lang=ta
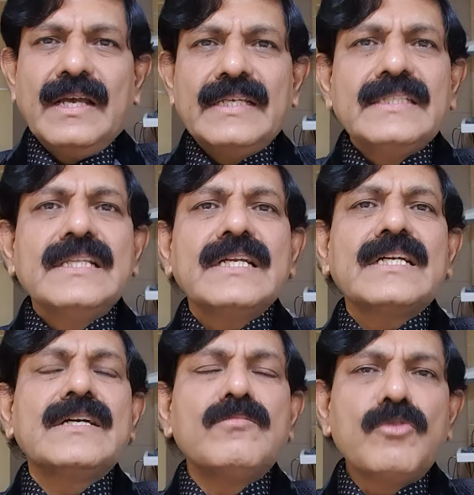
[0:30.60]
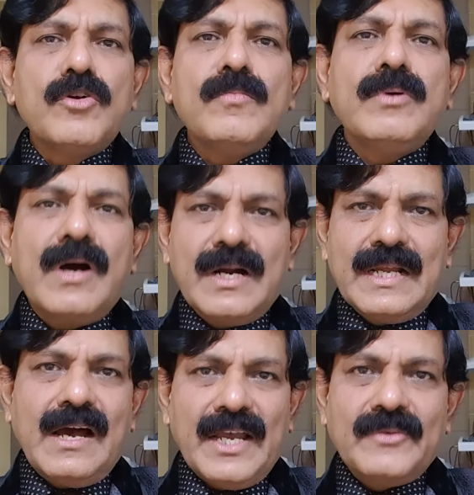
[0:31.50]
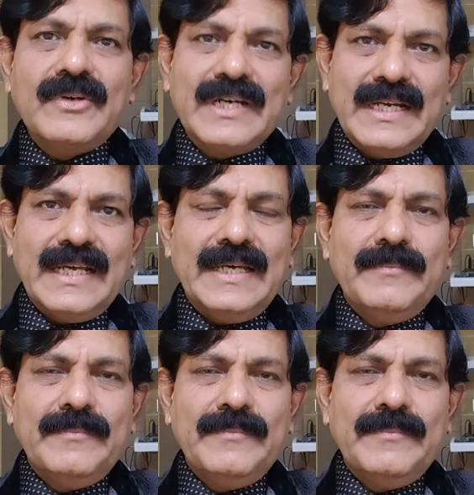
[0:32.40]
இதற்கு முன்பு ஆன ஆய்வுகளில்